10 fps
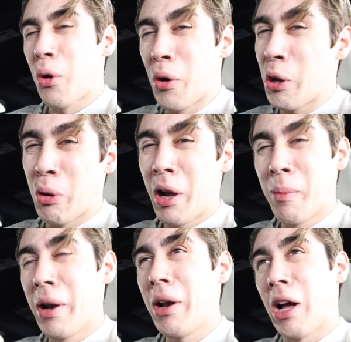Ronnie
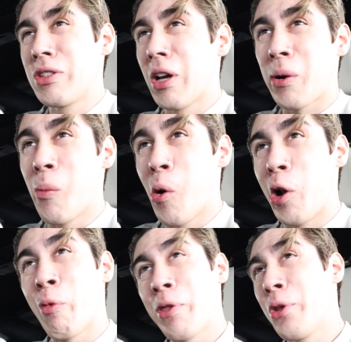Coleman hacía como
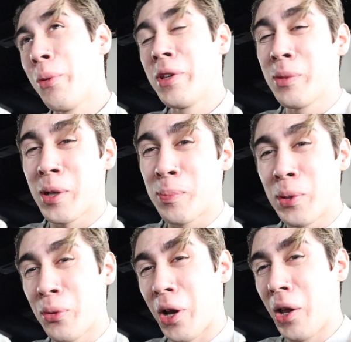el cuatro veces más
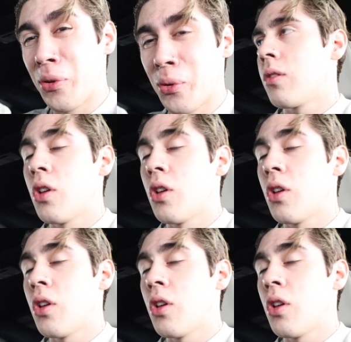peso que eso.